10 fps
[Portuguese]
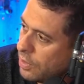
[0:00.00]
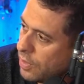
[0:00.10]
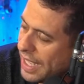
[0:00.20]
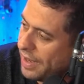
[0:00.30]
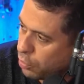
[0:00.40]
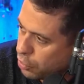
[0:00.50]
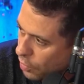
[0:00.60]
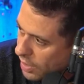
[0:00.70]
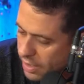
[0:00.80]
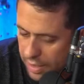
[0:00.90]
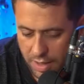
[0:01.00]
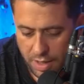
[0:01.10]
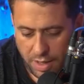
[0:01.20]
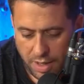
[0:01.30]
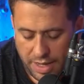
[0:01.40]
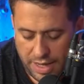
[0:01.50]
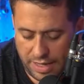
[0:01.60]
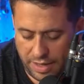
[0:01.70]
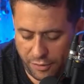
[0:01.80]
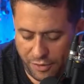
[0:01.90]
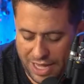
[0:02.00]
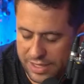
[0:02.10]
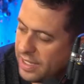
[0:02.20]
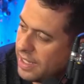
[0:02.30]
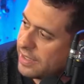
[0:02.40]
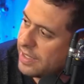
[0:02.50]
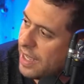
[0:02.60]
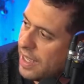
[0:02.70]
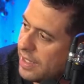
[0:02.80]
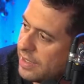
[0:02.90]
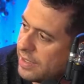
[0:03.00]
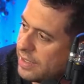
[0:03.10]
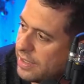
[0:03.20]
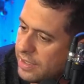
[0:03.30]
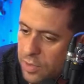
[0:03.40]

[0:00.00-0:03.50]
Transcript: Canal Sony. Eles fazem essas.